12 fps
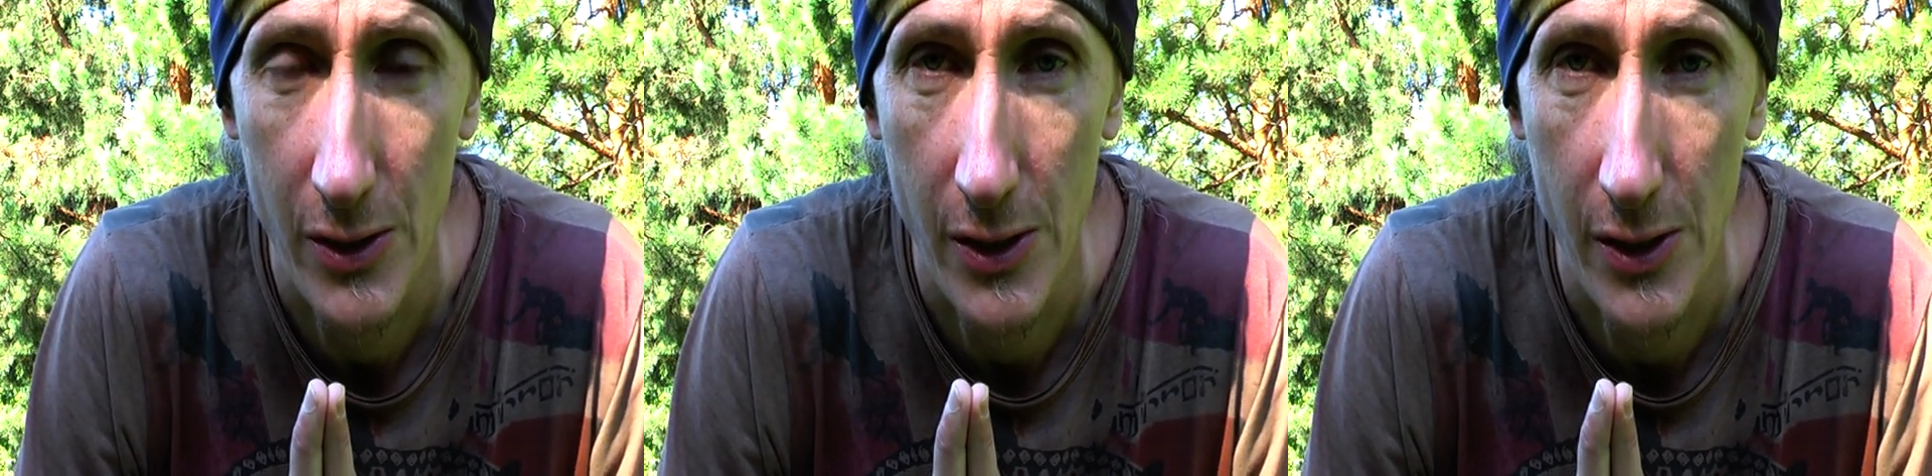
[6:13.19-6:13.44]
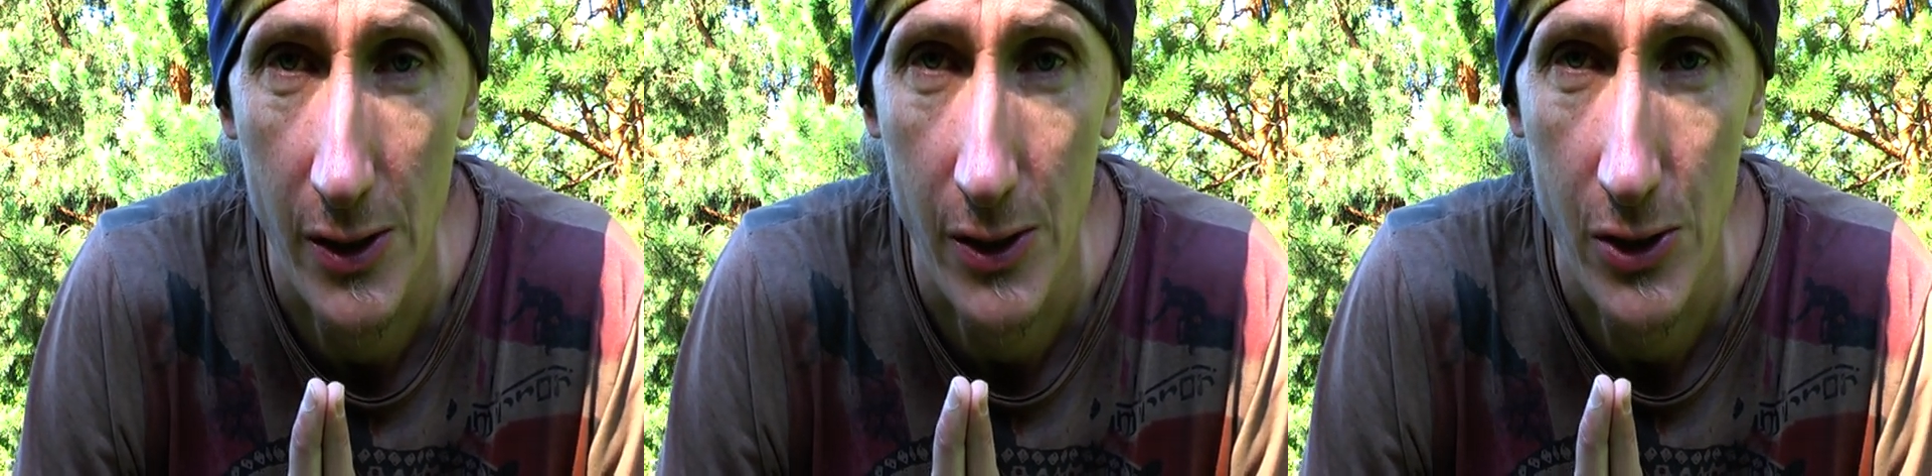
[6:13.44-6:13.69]

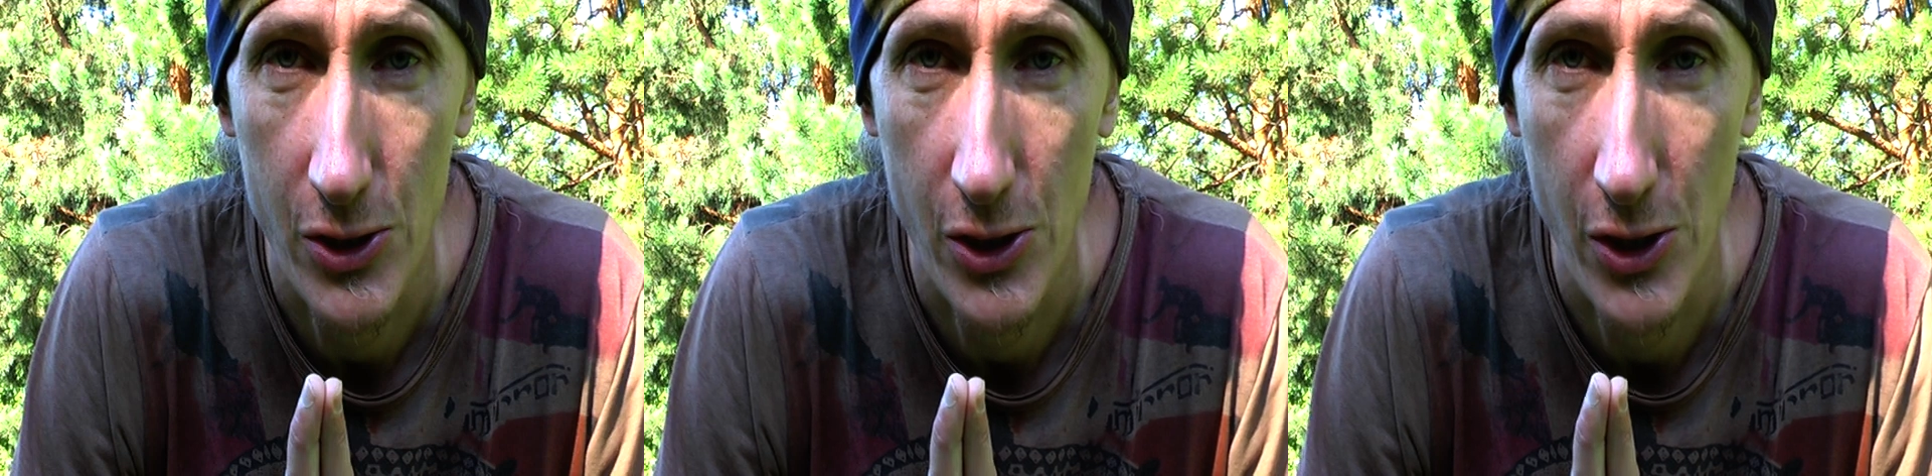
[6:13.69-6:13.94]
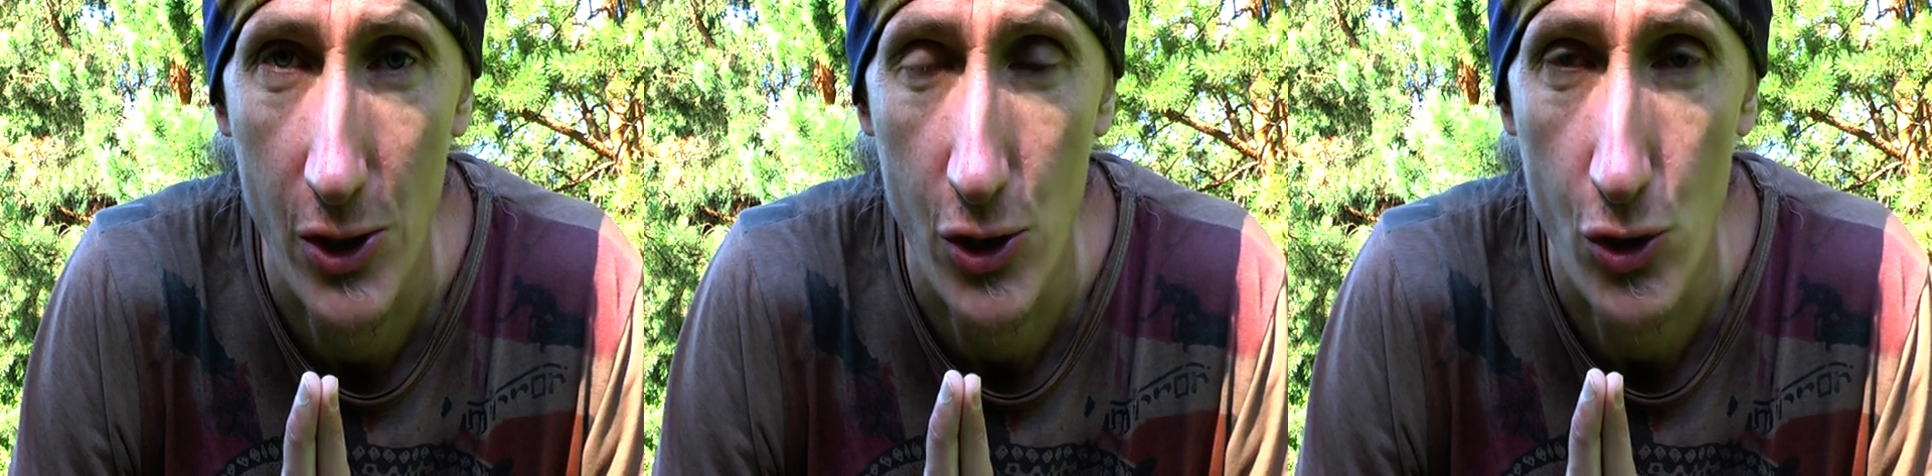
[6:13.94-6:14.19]
Трих
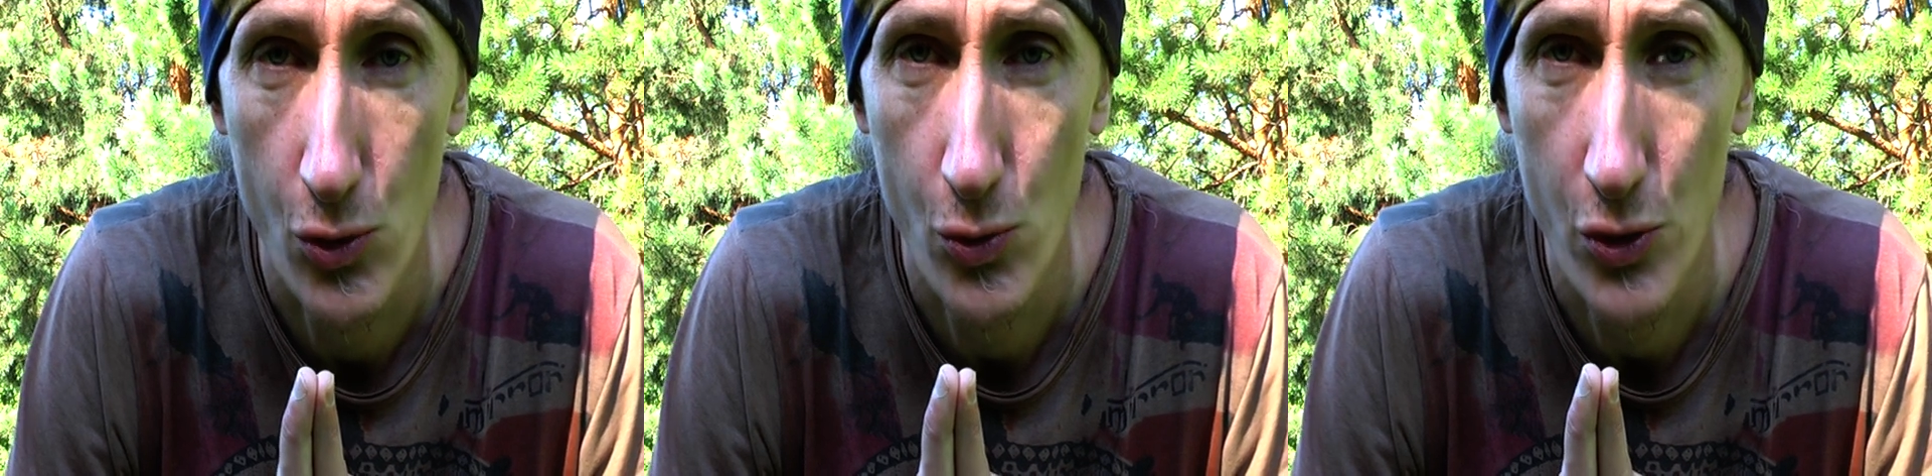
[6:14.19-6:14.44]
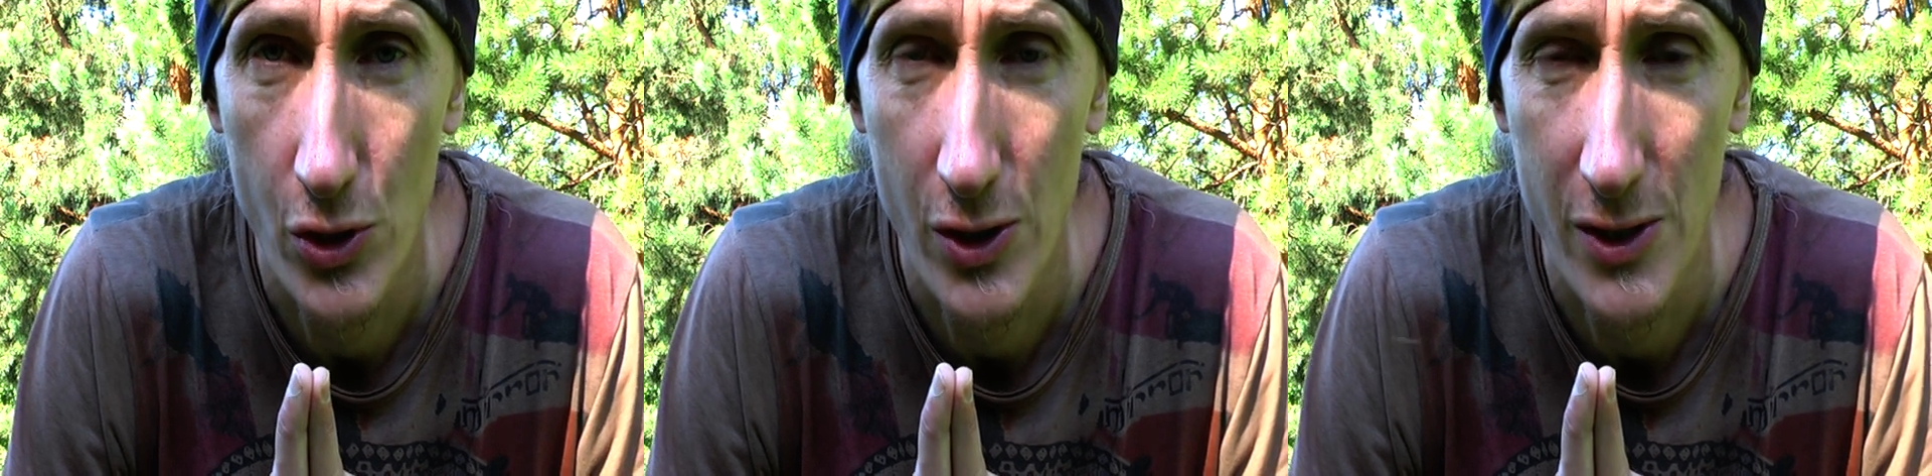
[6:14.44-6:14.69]
Шри
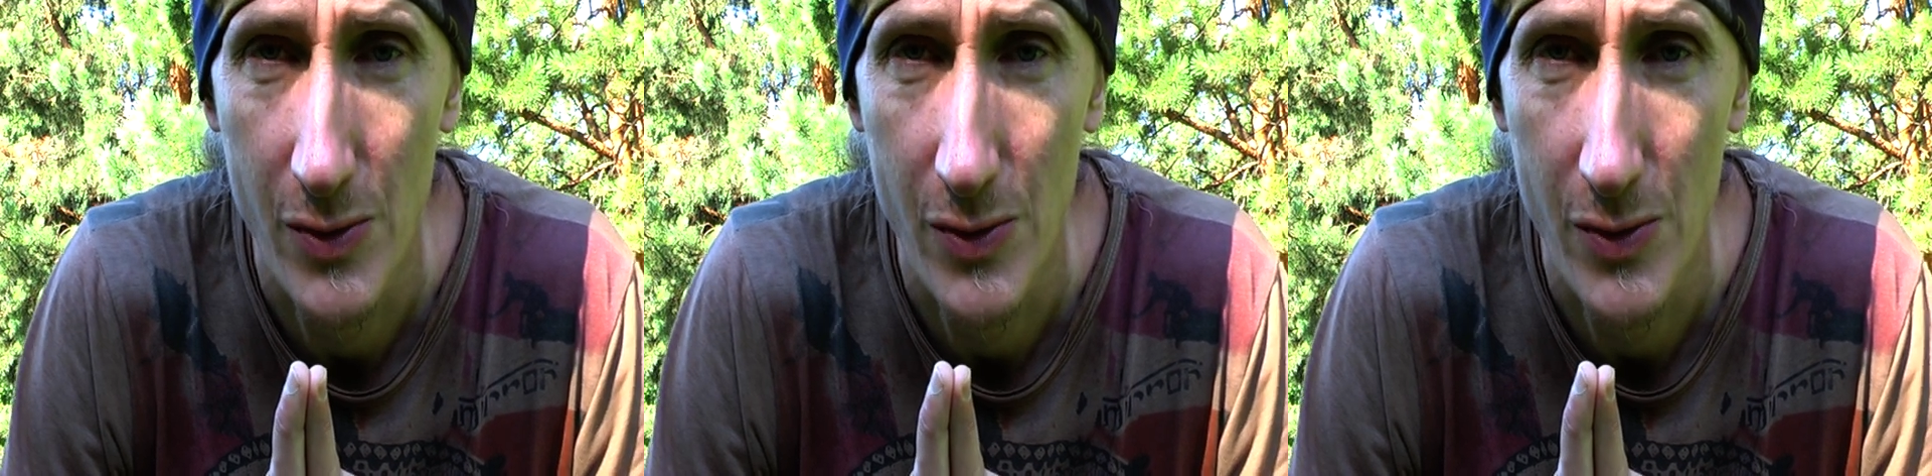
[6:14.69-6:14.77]
Шрути